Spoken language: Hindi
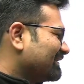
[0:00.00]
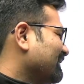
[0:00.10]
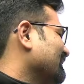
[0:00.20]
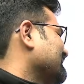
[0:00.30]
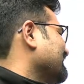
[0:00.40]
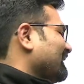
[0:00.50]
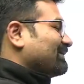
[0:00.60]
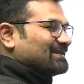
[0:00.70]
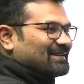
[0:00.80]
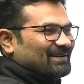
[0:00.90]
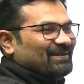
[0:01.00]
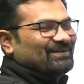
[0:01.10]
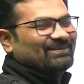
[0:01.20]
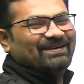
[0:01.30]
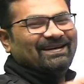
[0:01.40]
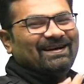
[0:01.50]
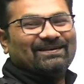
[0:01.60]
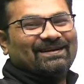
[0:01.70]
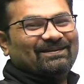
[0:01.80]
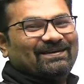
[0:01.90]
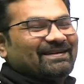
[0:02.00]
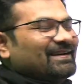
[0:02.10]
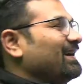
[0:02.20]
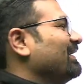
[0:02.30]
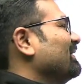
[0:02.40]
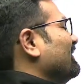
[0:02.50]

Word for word: समोसा जी आपके चक्कर में मैंने आपका कमेंट देखा